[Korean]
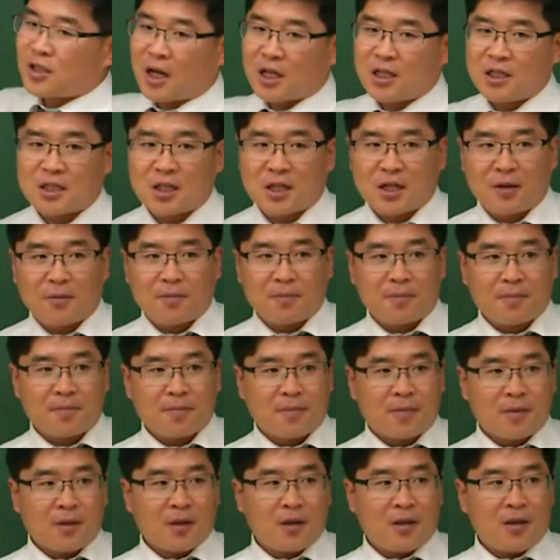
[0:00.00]
단위잖아.
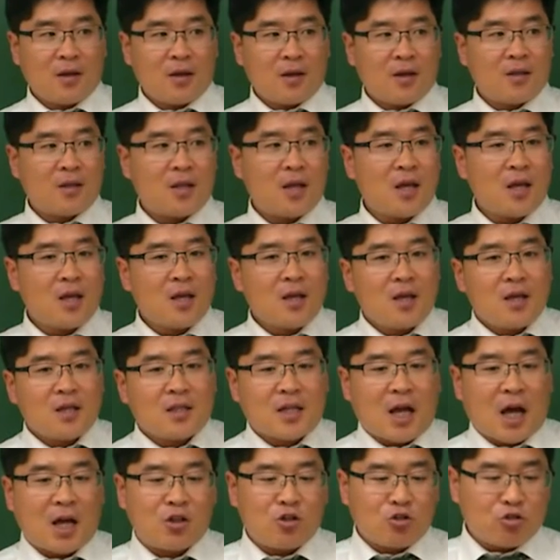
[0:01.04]
근데
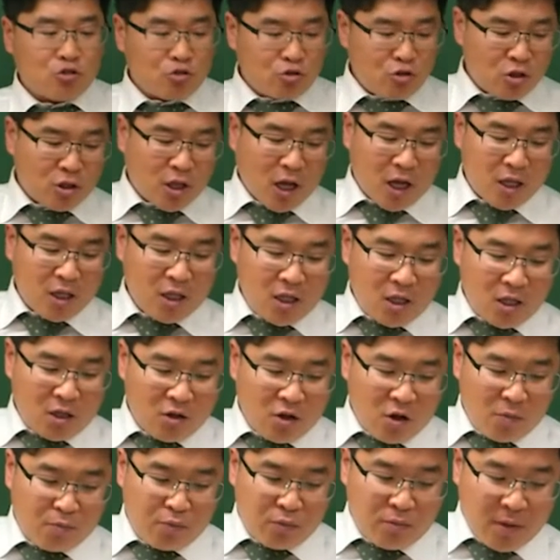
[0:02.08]
자주 쓰는 단위인
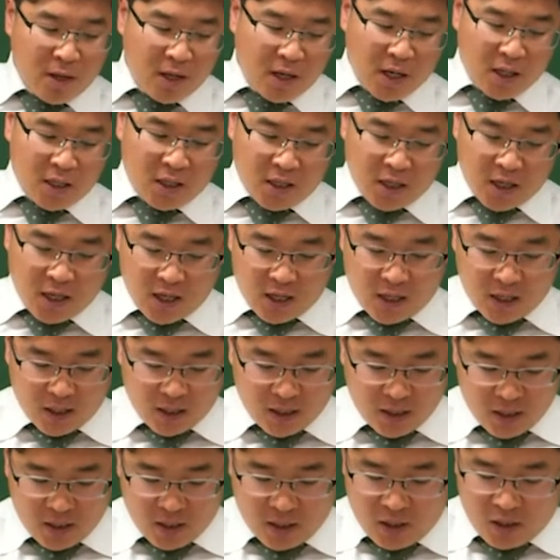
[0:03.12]
것뿐만
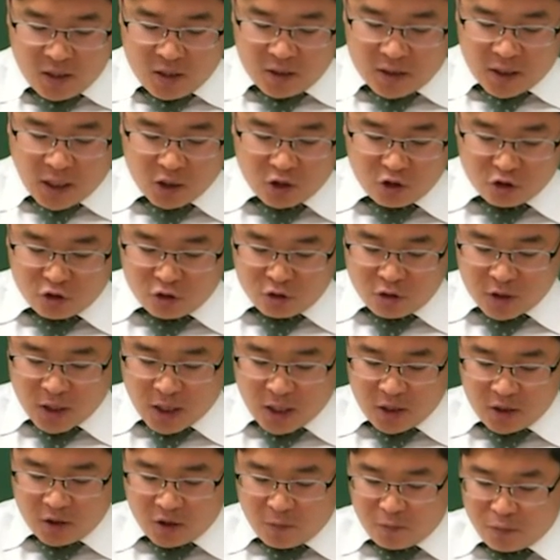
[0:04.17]
아니라 자주 쓰는
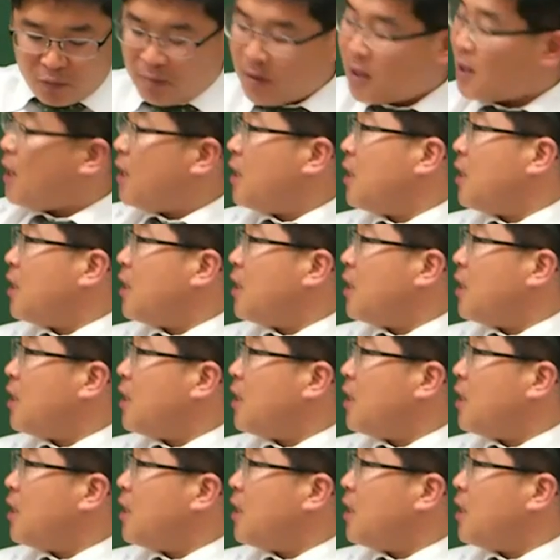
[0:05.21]
단위인 것뿐만